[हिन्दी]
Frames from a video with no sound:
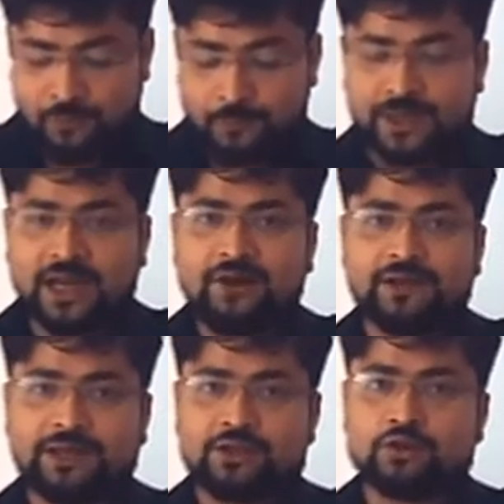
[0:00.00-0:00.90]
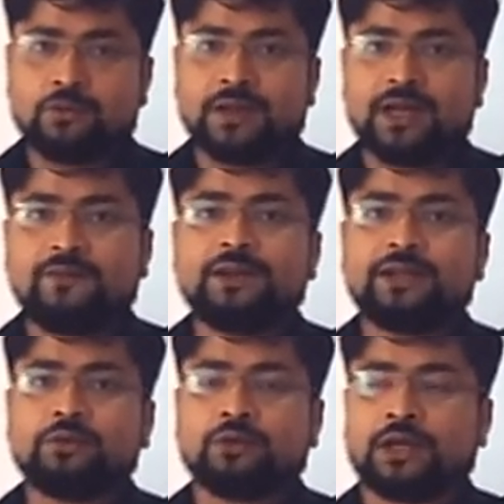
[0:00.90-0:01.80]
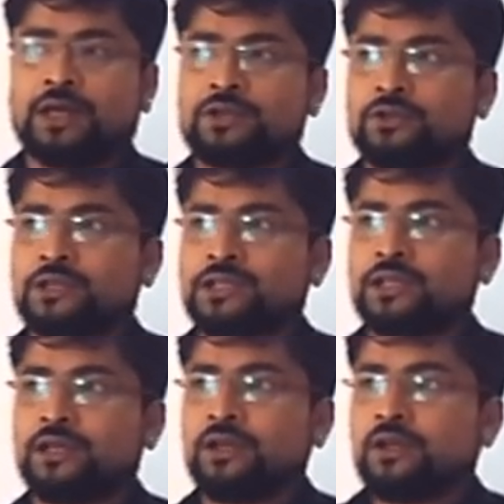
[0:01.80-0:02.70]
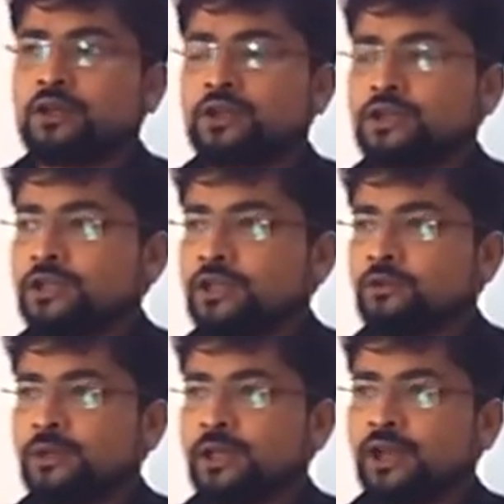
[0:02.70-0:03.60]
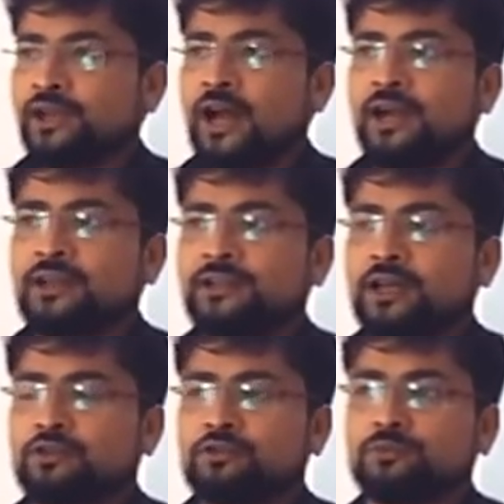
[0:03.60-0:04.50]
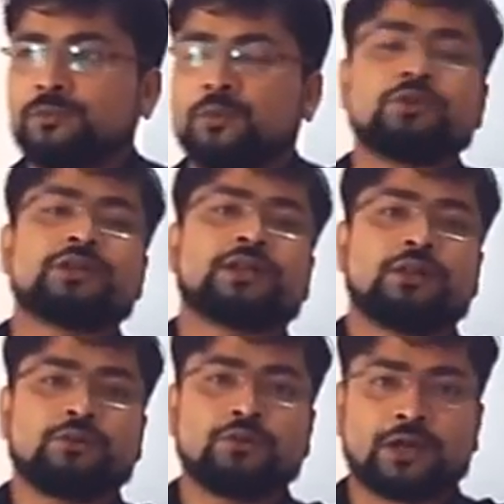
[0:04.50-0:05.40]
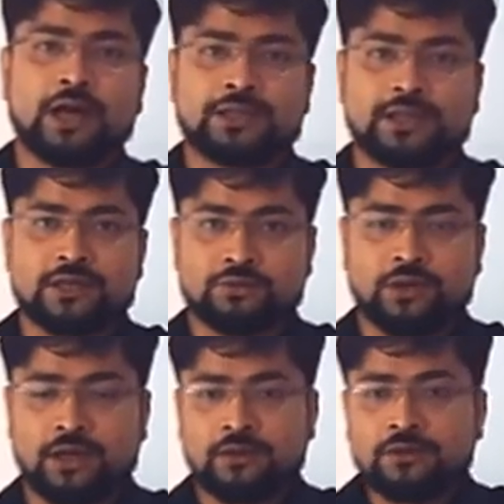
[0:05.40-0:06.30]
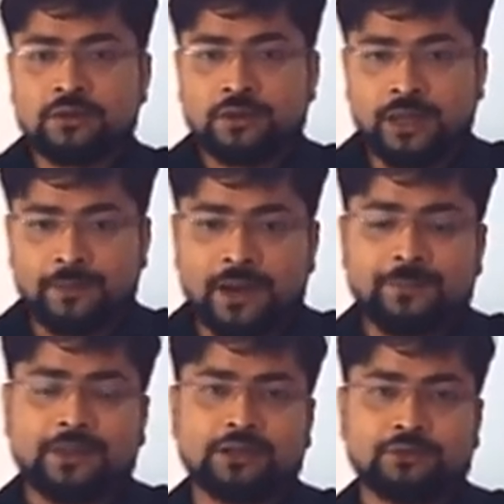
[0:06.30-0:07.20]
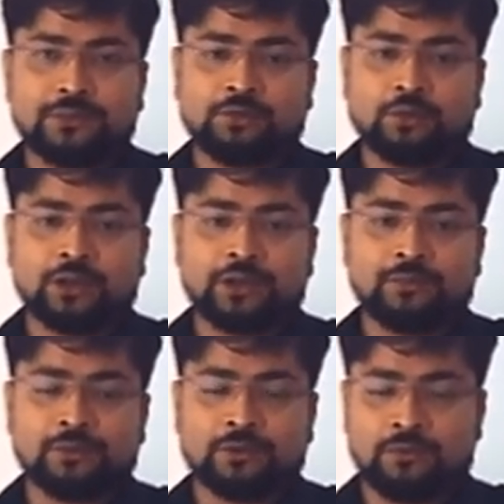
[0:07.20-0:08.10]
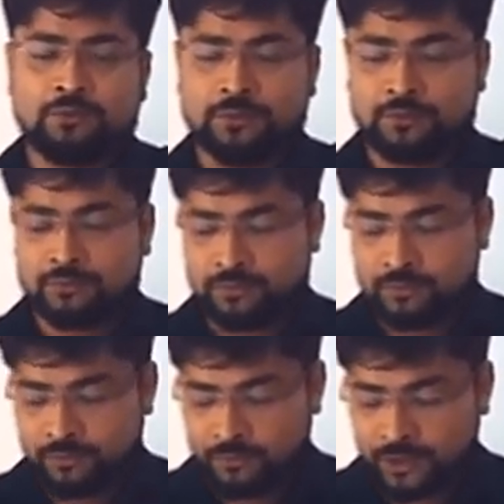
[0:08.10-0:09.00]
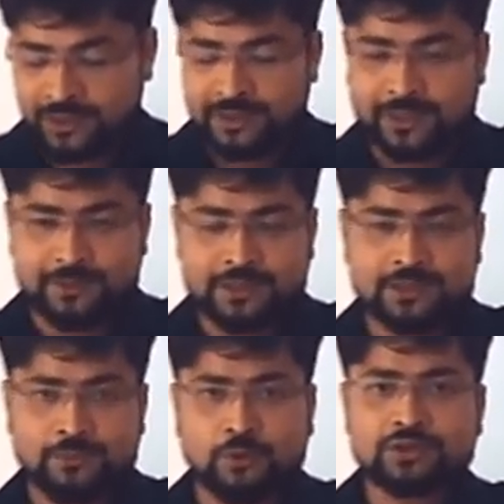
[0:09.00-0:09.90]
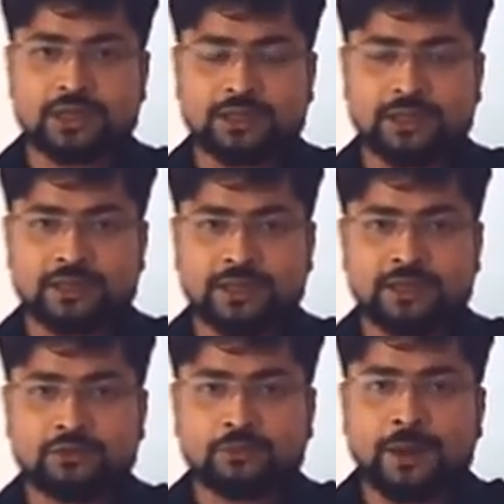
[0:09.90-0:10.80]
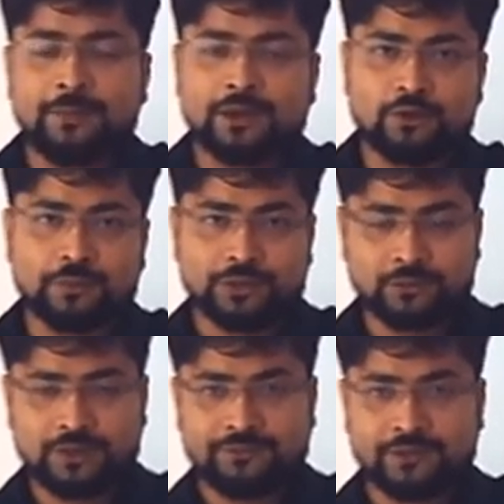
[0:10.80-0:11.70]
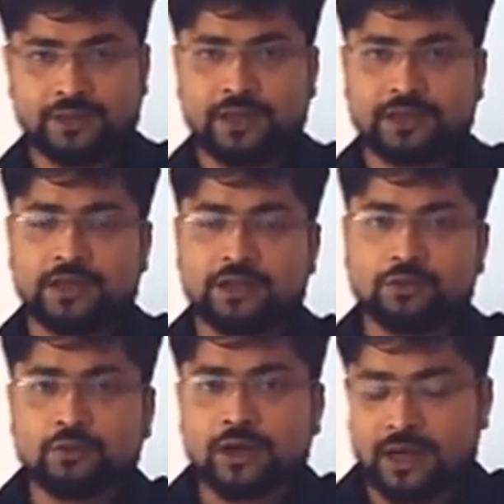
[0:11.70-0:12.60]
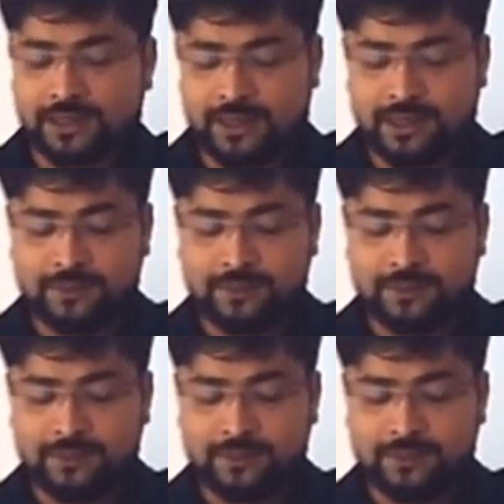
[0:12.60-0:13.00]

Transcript: बनावटी जो बनावटी दुख है जो जैसे किसी ने तुम्हें एक डांट दिया तो तुम्हें बहुत ज़्यादा दुख का एहसास हुआ है पापा ने तुम्हें थोड़े गलती के वजह से बहुत ज़्यादा डांटा है तो पापा के ऊपर तुम्हें नफरत आ गया या दुख आ गया